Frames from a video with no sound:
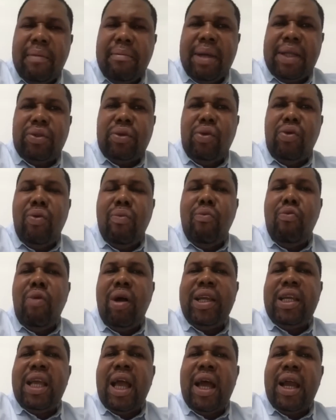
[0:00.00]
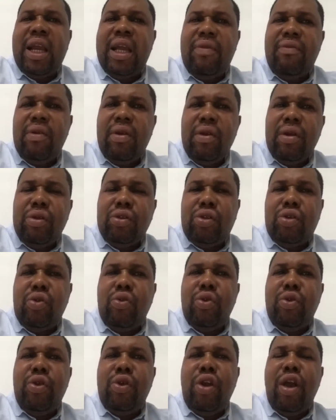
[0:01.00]
parce que le mois qui arrive, c'est
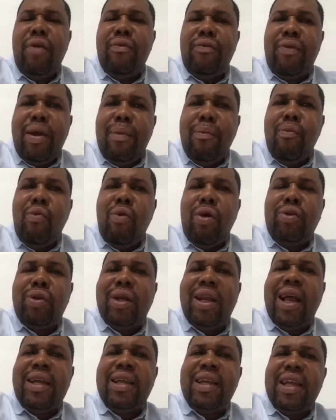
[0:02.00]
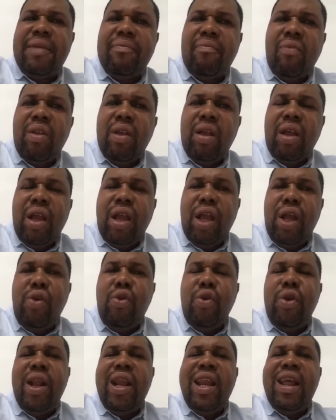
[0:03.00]
le neuvième mois de l'année. Et
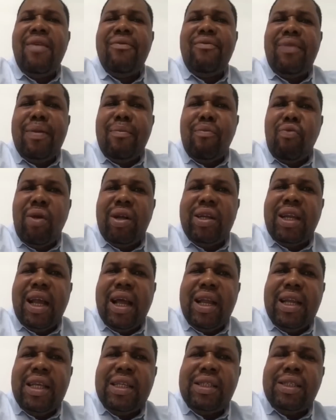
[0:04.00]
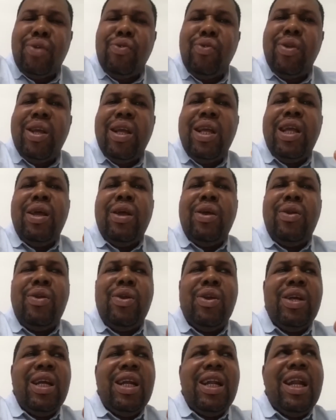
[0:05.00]
le 9 mois de l'année, c'est
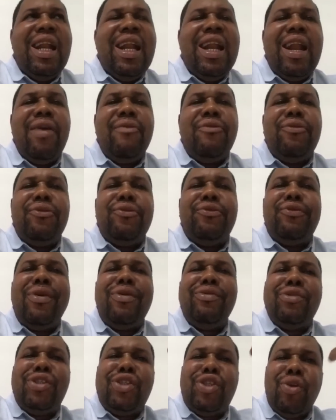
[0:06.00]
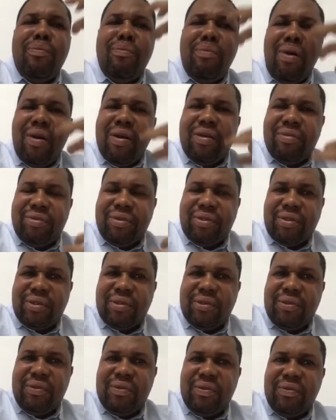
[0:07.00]
l'enfantement. Le,
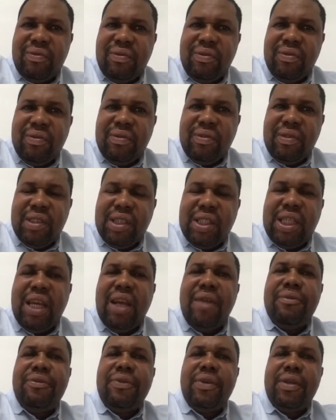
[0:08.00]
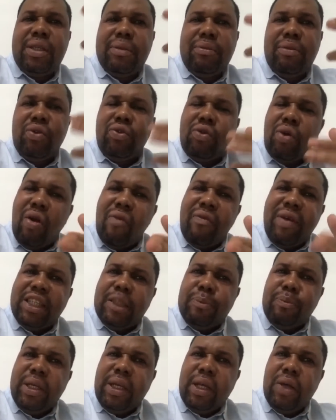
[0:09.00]
c'est l'enfantement. Donc, on va
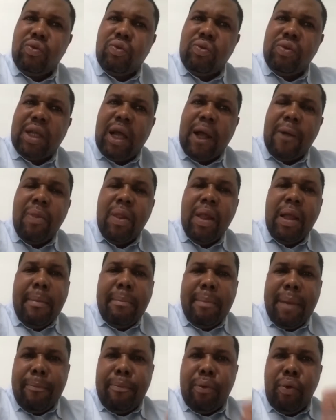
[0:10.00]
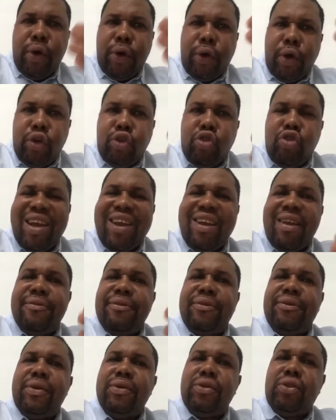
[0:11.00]
expliquer tout ça. Mais pour que tu aies
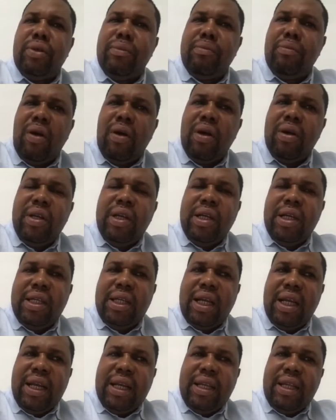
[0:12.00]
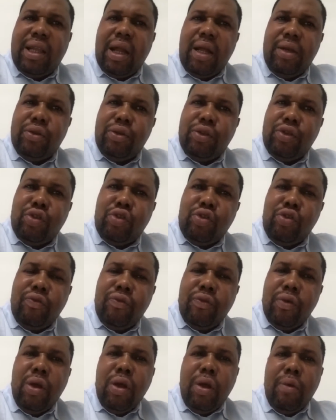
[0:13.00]
l'enfantement, dans les temps qui suivent,
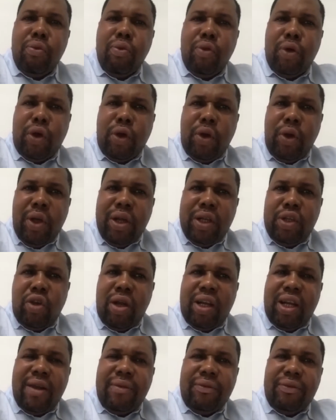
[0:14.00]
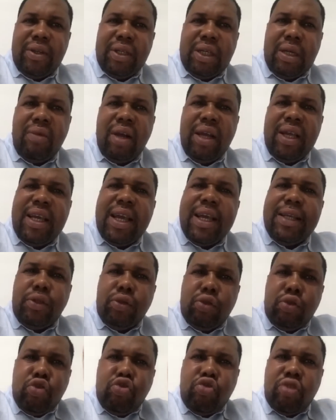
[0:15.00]
pour que tu aies de l'enfantement, qu'est-ce
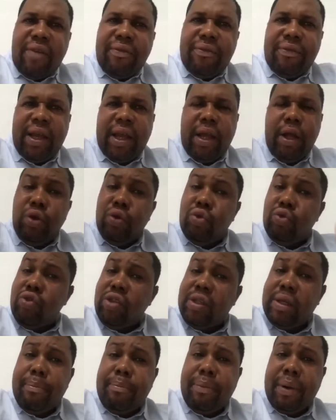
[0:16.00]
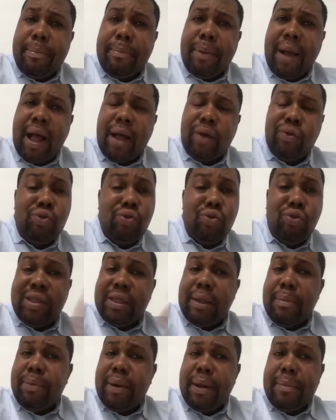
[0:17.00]
que tu as fait Tout se prépare, tout
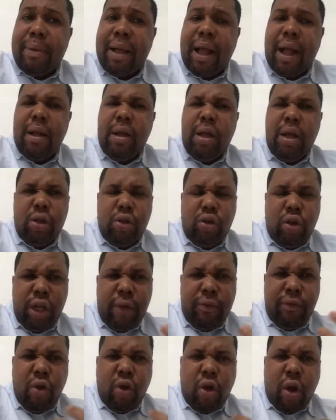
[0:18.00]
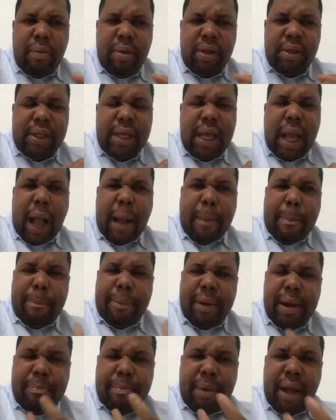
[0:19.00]
se prépare. Donc, il faut commencer à
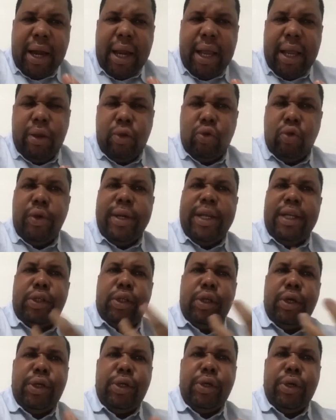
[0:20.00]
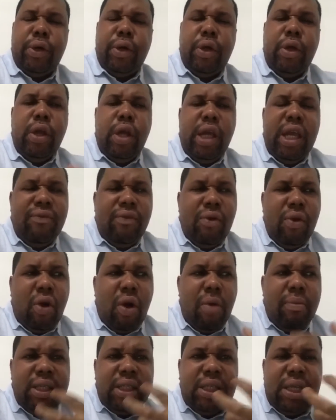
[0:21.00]
préparer ton intérieur. Il faut
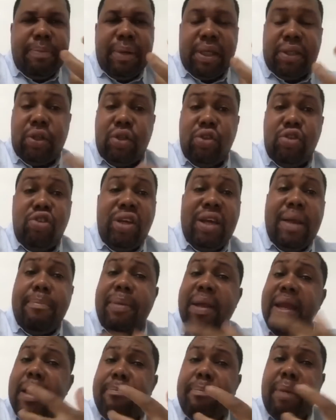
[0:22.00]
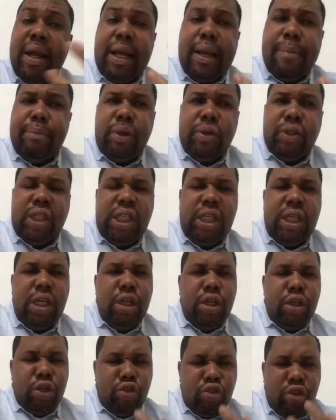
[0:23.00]
commencer parce que Dieu ne bénit pas n'importe qui.
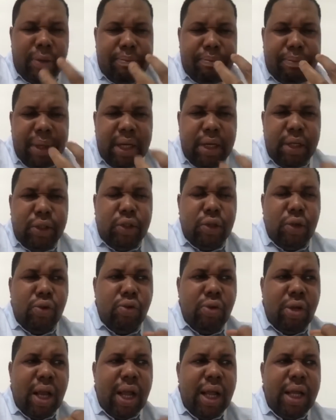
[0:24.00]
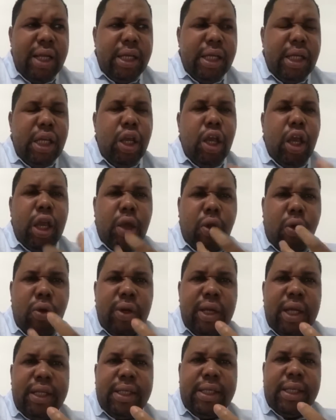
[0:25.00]
Dieu bénit celui-là qui
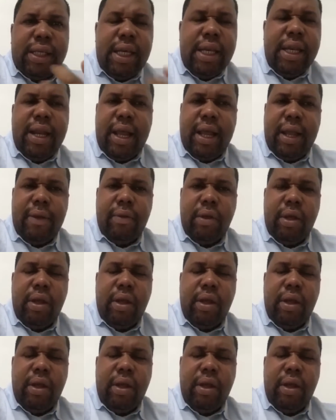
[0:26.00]
reconnaît qui il est,